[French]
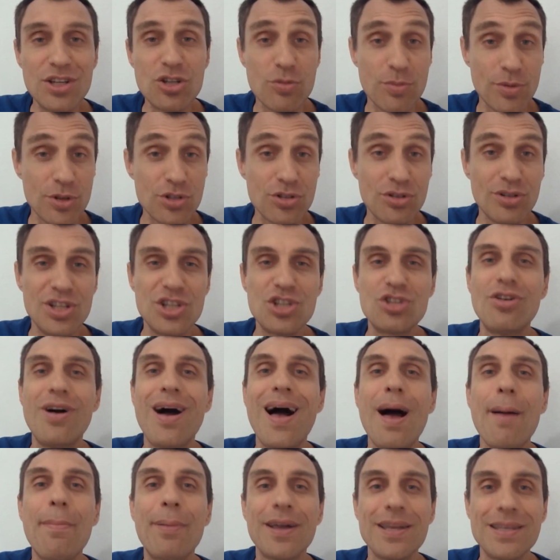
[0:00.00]
Je pense que les gens
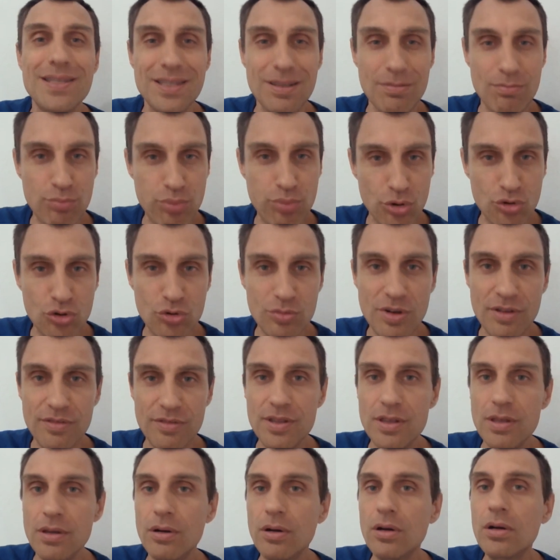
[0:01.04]
apprécient beaucoup ma
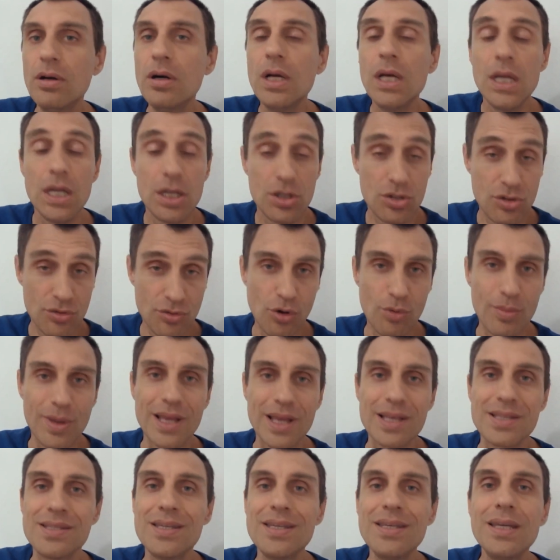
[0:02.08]
vidéo. Je vous
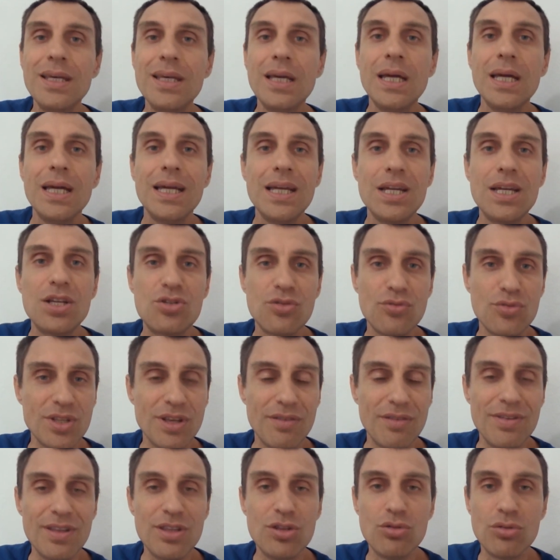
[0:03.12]
remercie et je vous
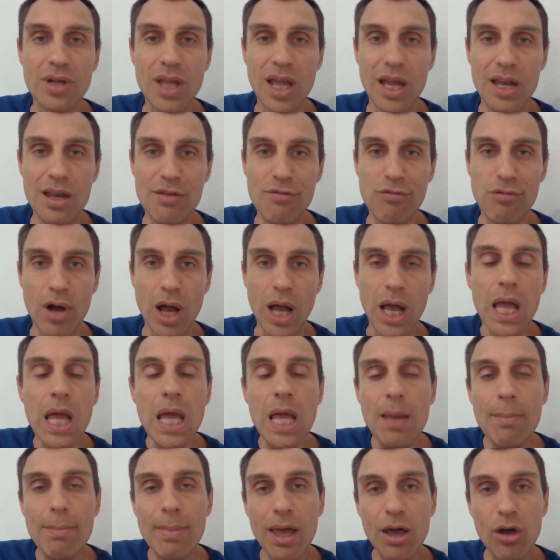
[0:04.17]
invite donc à aller voir.
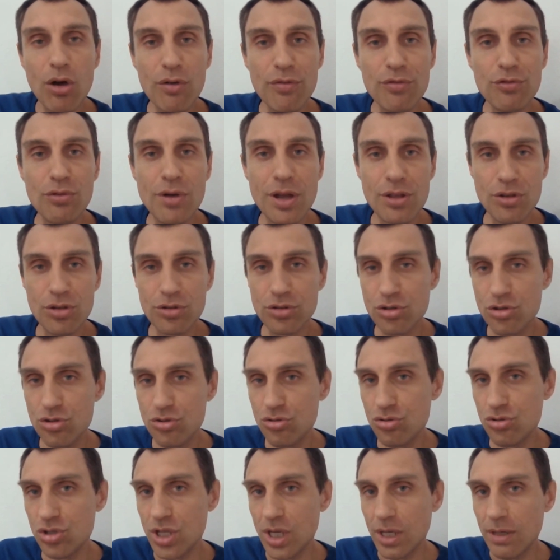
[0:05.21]
Mais revenons à notre
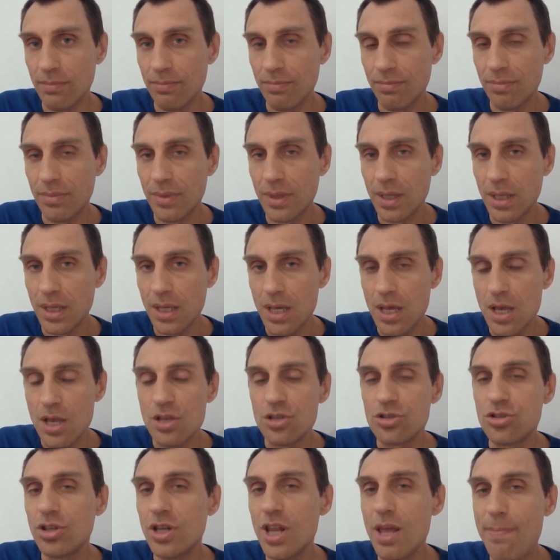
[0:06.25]
sujet.
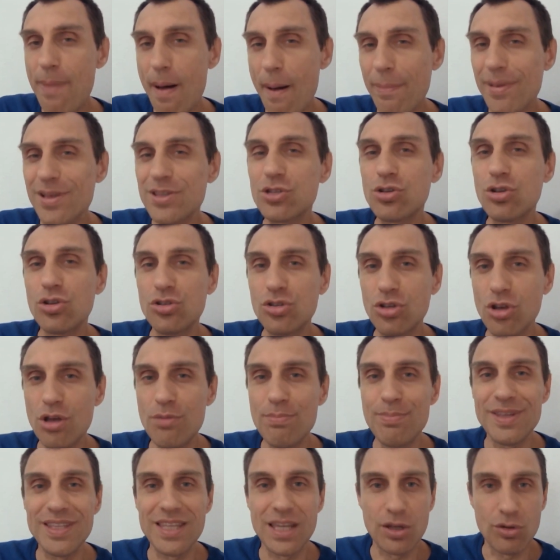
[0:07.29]
Ce n'est pas parce que Trump
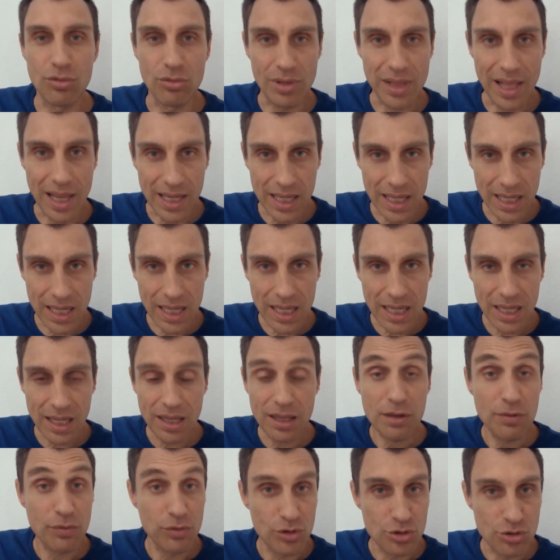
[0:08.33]
était contre la guerre, et
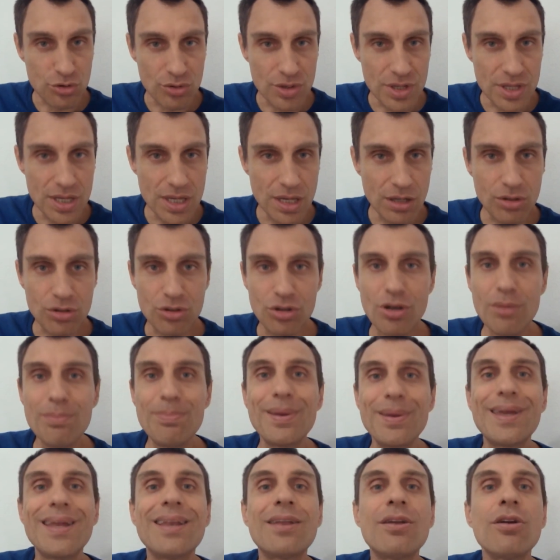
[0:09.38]
qu'il faut le souligner, que Trump est
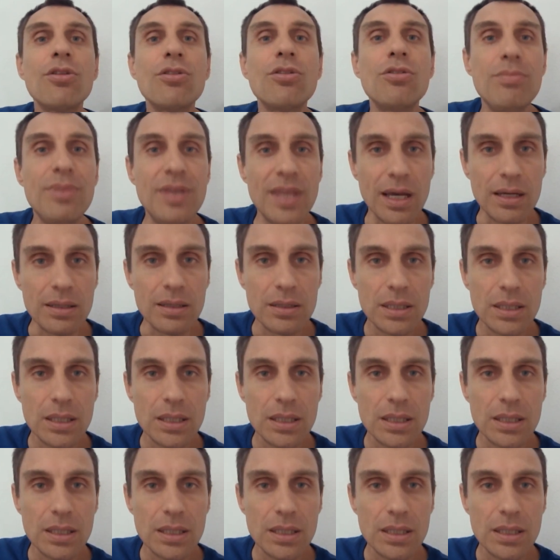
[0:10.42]
quelqu'un de bien.